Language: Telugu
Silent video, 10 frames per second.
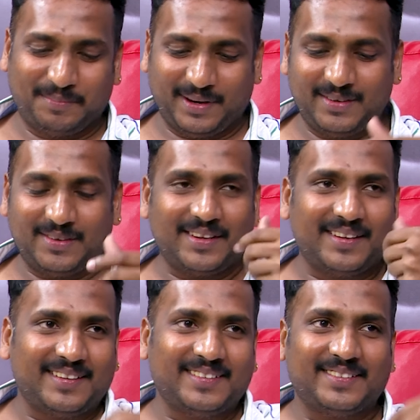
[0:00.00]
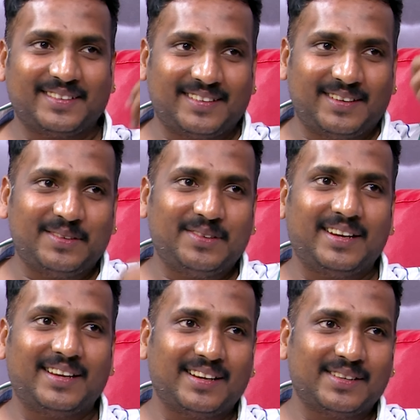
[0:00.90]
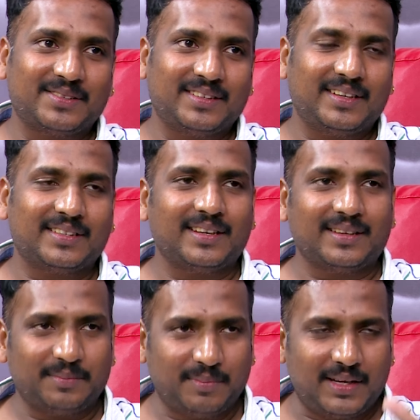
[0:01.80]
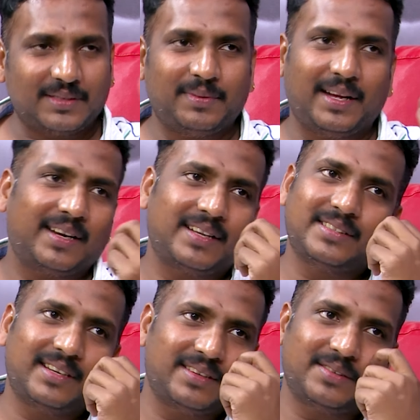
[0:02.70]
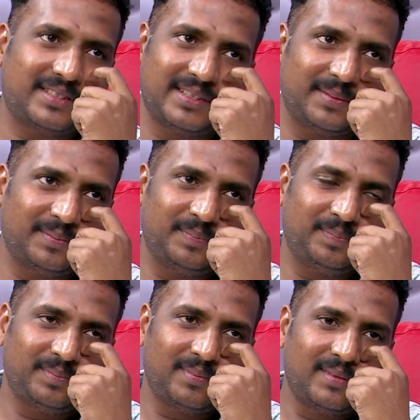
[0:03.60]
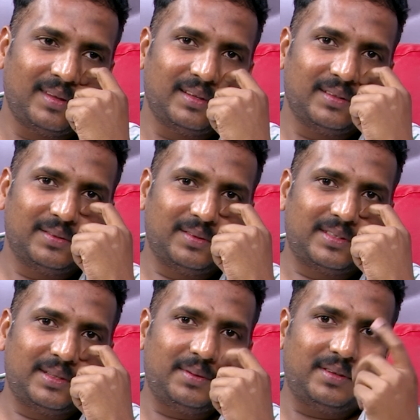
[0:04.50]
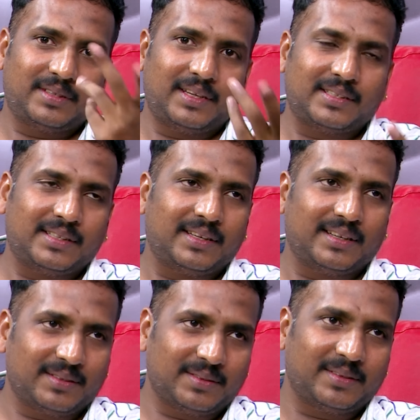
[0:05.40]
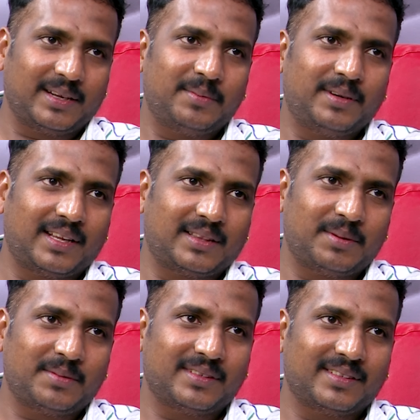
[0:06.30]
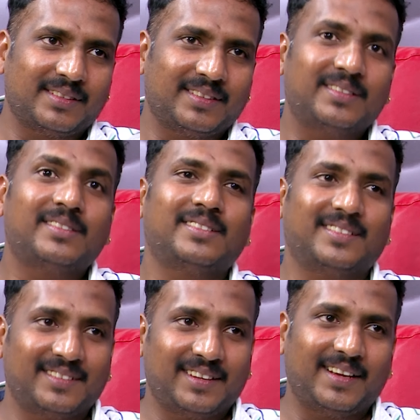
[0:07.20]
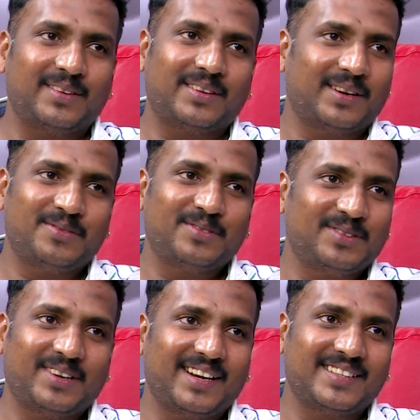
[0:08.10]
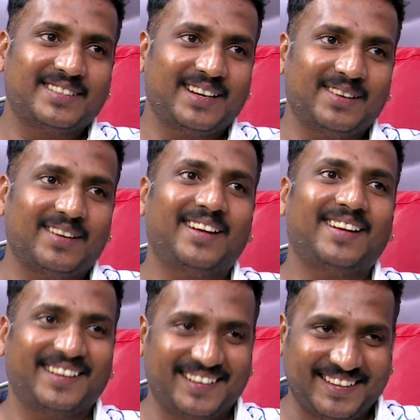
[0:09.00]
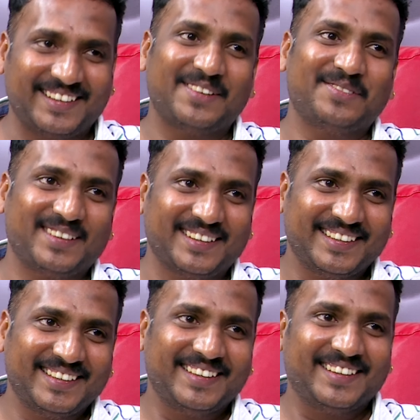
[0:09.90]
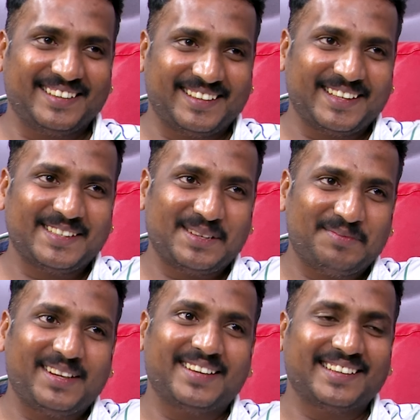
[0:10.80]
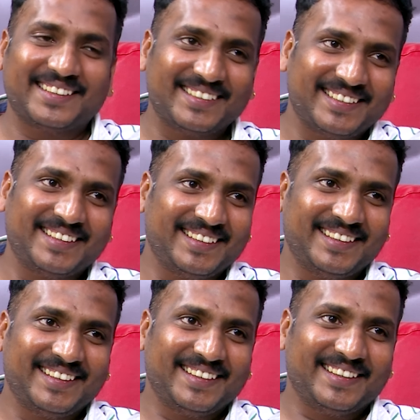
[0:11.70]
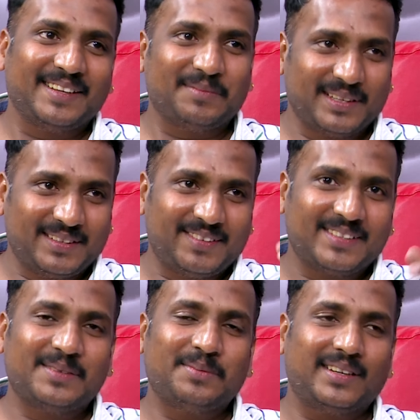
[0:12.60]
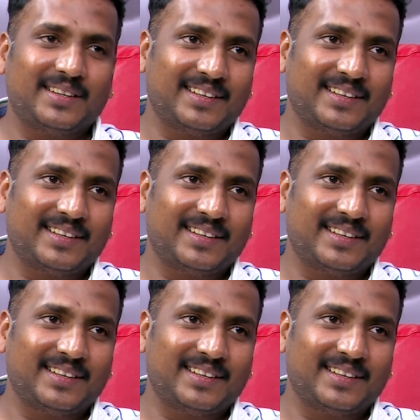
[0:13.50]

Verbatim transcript: పైన ఒక కండువాలాగా వేసుకుని అసలు మాస్ లాగా వచ్చాడు వచ్చినప్పుడు సార్ సార్ నేను డైమండ్ రత్నబాబు ఆయన ఒక నవ్వు ఆయన స్టైల్లో నవ్వి నా తెలుసమ్మా అన్న నేను మీతో సినిమా